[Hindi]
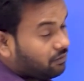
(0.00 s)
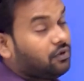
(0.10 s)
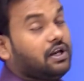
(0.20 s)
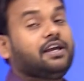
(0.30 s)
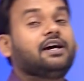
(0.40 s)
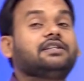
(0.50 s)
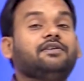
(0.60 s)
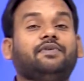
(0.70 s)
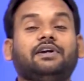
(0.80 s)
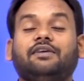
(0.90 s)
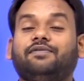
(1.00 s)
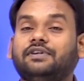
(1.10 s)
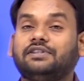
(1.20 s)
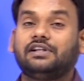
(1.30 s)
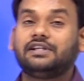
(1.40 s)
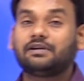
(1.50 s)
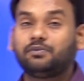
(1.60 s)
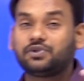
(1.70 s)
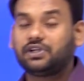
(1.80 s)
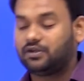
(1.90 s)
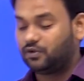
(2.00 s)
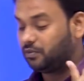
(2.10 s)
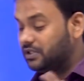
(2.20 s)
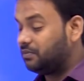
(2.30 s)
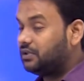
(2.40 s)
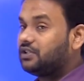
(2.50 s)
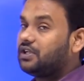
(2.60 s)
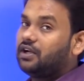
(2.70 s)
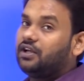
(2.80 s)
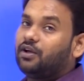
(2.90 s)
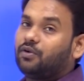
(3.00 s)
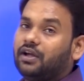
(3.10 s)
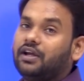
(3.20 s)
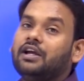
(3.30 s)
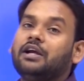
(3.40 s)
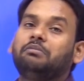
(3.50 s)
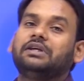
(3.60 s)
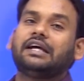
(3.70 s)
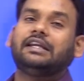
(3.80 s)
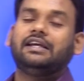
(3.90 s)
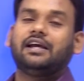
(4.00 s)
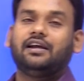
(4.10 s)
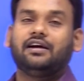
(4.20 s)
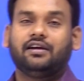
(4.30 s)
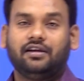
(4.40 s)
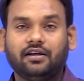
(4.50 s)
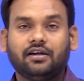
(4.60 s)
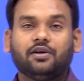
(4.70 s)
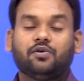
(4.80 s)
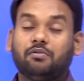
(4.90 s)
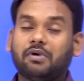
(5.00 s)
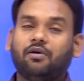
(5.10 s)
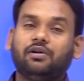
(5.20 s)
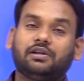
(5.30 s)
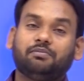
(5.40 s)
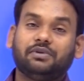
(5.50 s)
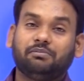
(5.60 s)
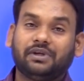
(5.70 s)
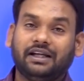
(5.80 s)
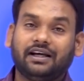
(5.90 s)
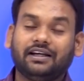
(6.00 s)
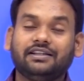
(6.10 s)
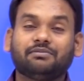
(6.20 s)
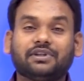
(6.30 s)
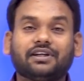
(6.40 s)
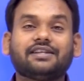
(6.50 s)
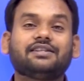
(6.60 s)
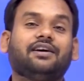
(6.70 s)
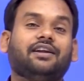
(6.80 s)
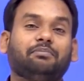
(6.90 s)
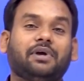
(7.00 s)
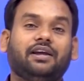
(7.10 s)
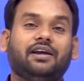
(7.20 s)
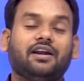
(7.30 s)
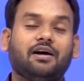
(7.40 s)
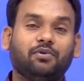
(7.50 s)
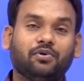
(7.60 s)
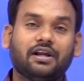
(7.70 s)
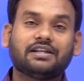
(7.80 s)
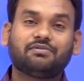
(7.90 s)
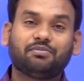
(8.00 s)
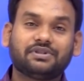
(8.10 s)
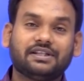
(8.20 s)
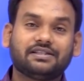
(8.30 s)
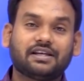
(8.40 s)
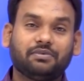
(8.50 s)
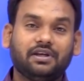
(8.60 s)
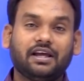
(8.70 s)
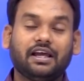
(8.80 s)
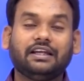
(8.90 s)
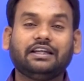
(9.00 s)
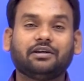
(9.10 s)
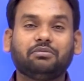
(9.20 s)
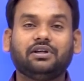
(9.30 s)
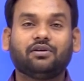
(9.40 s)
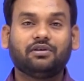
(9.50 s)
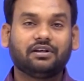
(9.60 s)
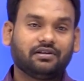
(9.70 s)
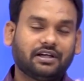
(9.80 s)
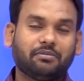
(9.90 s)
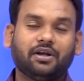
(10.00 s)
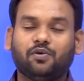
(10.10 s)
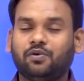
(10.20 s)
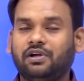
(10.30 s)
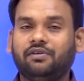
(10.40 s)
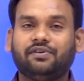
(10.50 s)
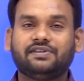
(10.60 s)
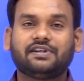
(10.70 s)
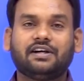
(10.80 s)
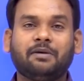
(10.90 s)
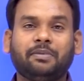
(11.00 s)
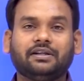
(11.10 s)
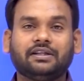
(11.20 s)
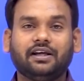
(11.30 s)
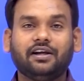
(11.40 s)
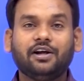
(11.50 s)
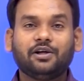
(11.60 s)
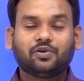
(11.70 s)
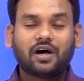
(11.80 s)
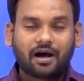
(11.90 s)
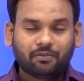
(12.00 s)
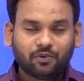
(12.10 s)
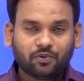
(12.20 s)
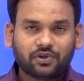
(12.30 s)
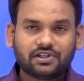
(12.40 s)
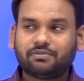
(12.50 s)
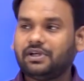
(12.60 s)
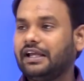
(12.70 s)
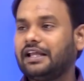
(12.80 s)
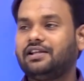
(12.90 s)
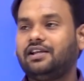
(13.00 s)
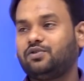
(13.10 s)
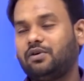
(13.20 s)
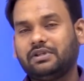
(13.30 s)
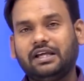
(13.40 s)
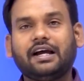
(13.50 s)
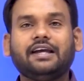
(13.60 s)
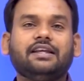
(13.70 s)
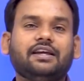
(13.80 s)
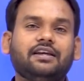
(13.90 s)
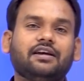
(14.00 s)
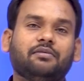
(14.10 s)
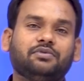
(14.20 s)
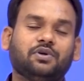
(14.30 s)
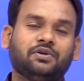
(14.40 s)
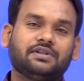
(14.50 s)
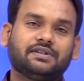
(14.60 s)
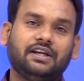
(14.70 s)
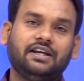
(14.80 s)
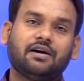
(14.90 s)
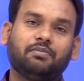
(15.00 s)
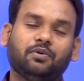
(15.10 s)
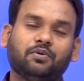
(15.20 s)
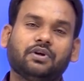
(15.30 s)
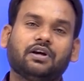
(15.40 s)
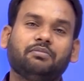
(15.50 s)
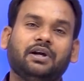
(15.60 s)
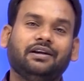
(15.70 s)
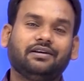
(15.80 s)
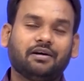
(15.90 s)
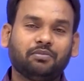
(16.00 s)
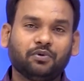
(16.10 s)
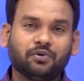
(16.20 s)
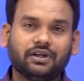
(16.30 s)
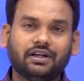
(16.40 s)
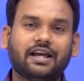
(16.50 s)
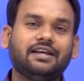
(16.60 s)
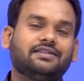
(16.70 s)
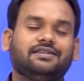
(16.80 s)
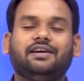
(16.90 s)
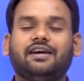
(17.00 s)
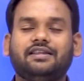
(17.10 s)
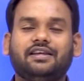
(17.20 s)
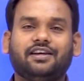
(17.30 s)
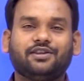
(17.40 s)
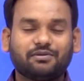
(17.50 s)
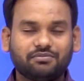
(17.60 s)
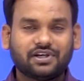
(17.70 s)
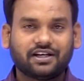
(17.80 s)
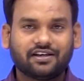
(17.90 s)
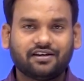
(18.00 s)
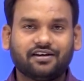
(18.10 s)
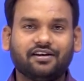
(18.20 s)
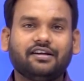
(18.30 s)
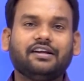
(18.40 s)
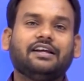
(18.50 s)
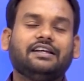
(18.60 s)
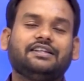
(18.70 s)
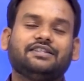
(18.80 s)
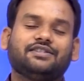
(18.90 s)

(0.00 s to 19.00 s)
सबको लेके आ जाइए फटाफट जल्दी सबको शेयर करो भाई जब तक शेयर नहीं करोगे मज़ा नहीं आएगा है क्योंकि माहौल तब तक बनेगा नहीं जब तक कैसे कर पाएंगे यार आप लोग क्लास में प्रेजेंस आपकी है नहीं अभी ऑन कैमरे को ओनली फेस करना पड़ता है तो आप लोगों की जब ये गैदरिंग जो हमें दिखाई देगी यहाँ जो ऑन स्क्रीन आप लोगों के कमेंट आप लोगों के लाइक्स दिखाई देंगे तब जाके कहाँ ये